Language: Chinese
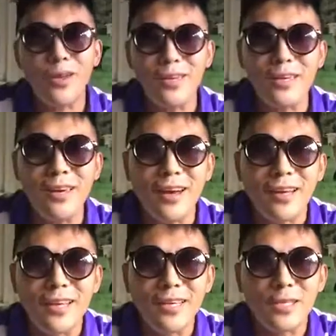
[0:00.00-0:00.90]
宽衣
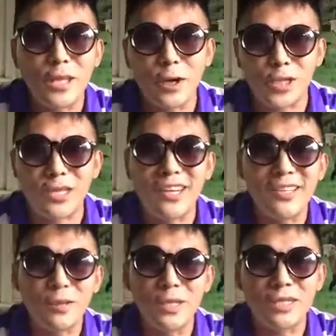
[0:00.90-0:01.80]
呀，笑死
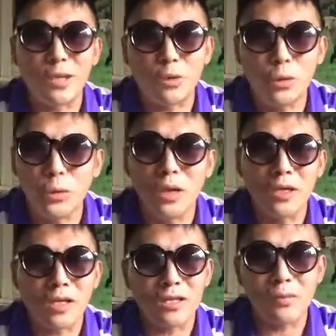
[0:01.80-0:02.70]
人。所以在军队
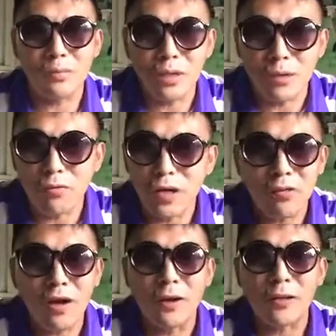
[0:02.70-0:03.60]
里他是没有
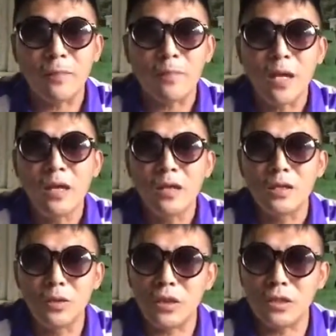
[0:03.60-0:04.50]
威望的，
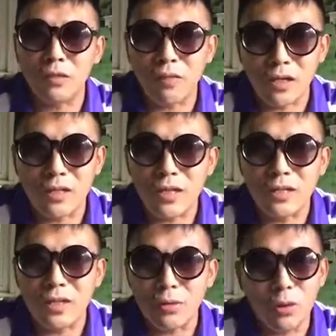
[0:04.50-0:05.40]
尤其是王岐
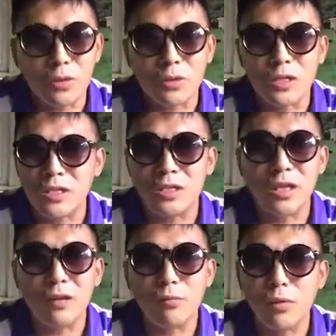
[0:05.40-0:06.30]
山在过去这几
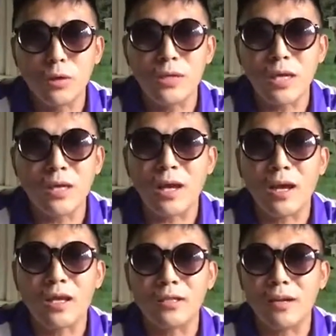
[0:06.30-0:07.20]
年五六年以
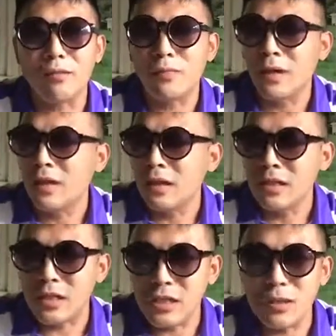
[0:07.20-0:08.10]
来啊，在
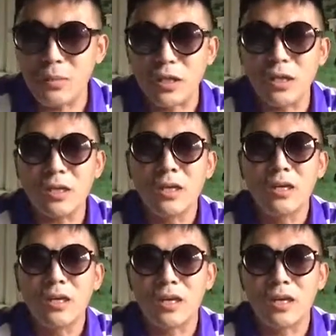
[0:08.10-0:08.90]
习近平